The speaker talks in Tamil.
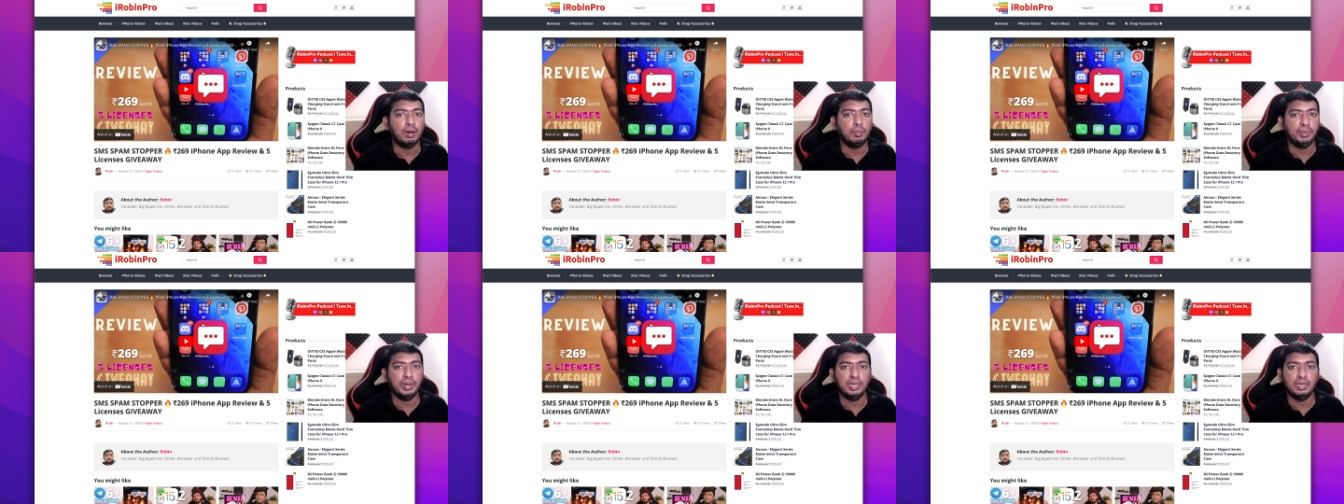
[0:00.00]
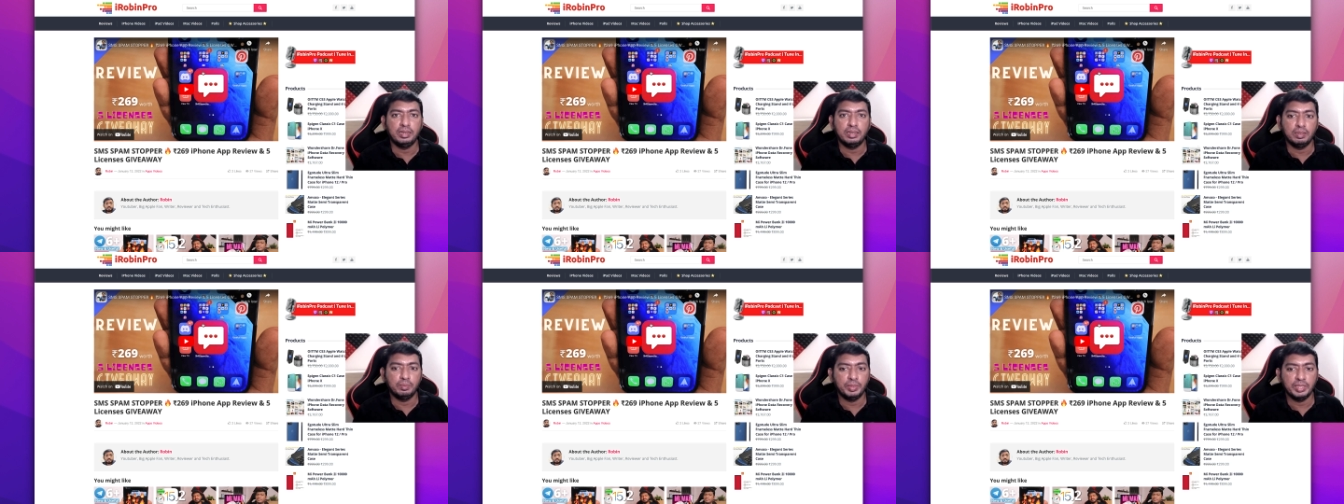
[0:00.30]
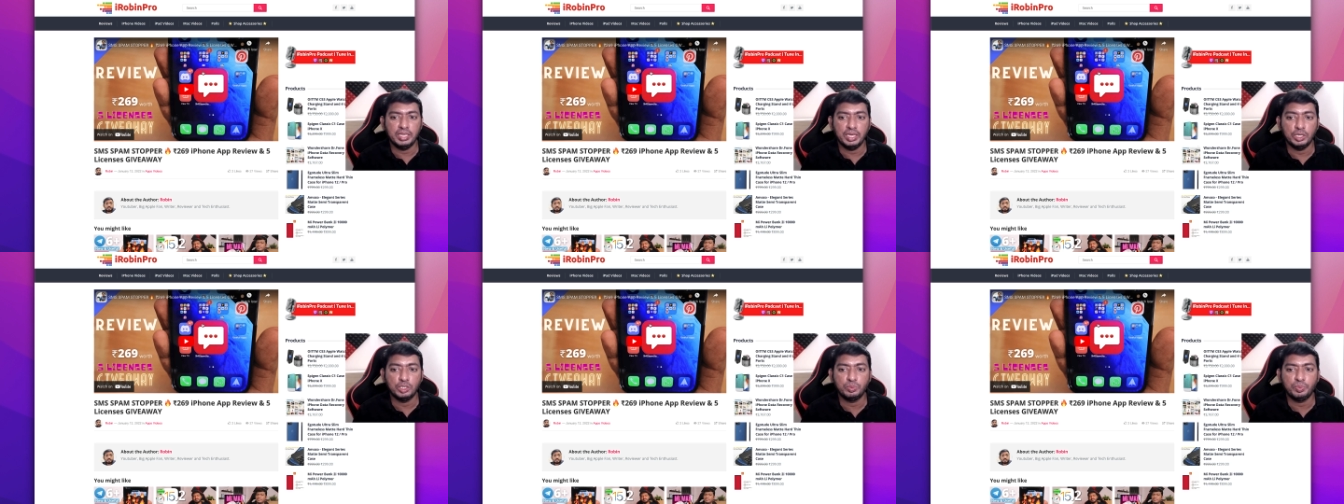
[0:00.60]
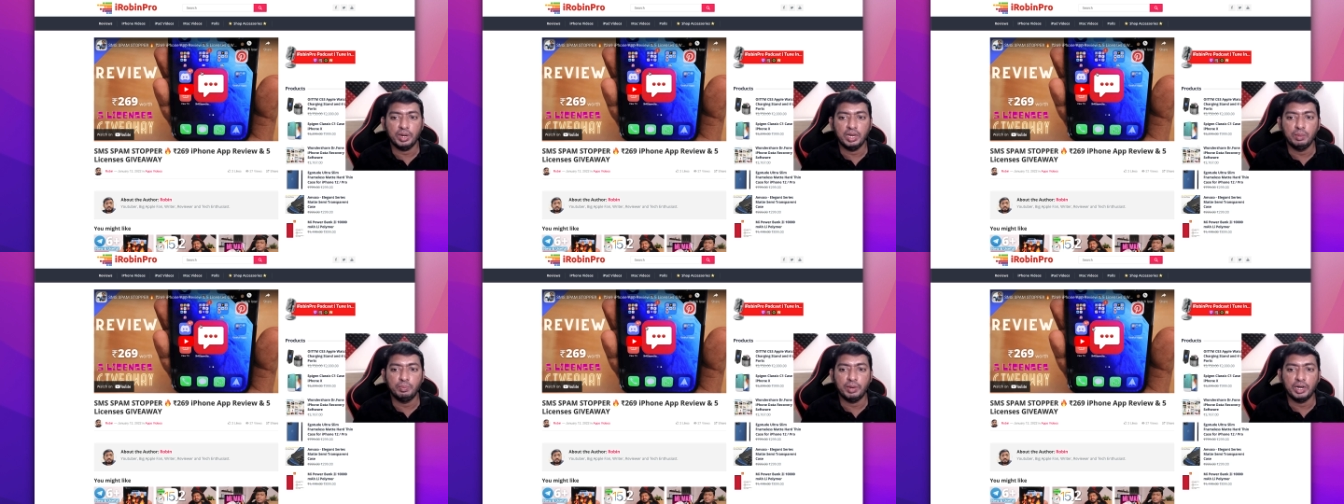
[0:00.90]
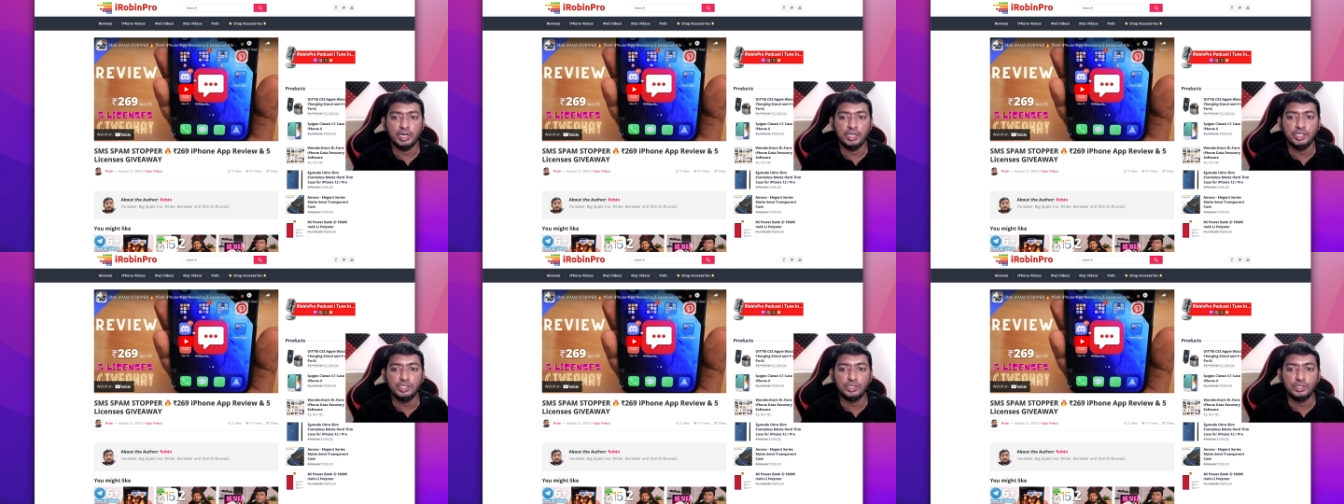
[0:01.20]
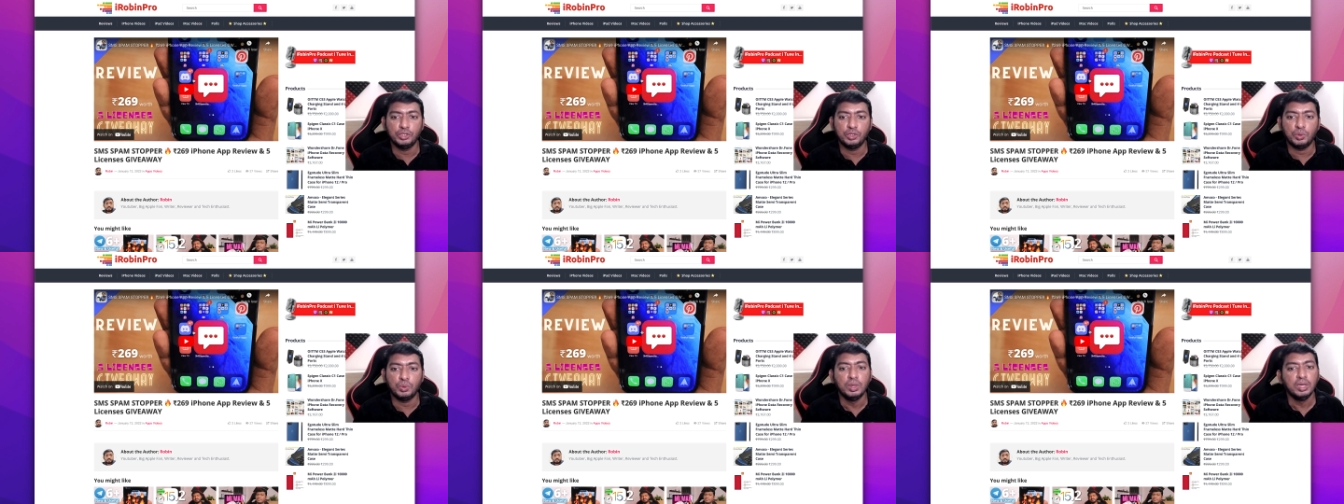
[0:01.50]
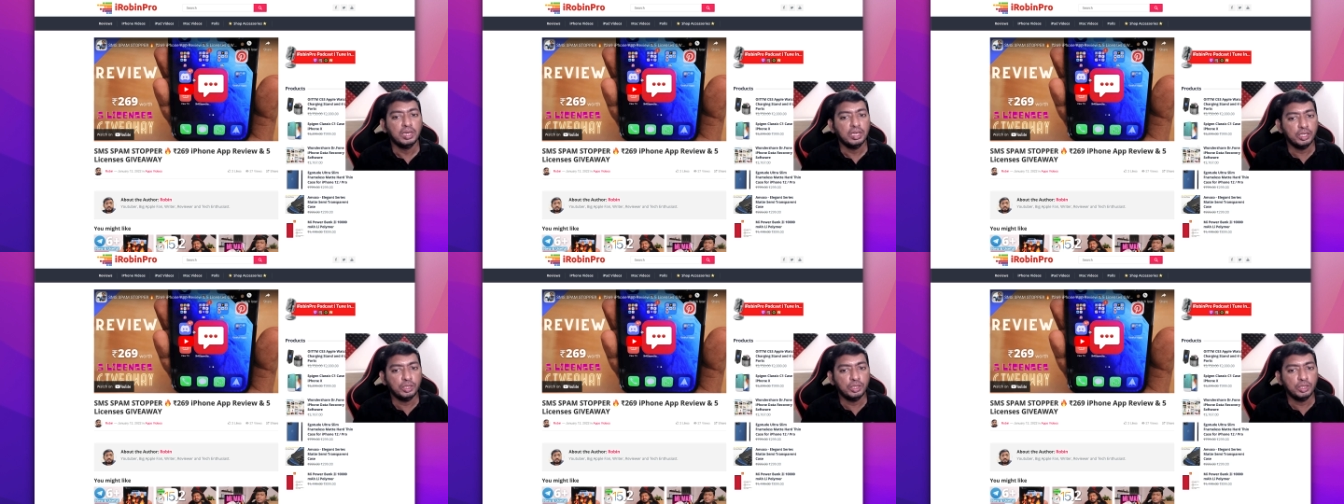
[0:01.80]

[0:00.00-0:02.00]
அப்படிங்கிறத பற்றி எக்ஸ்பிளைன் பண்ணியிருந்திருந்தோம்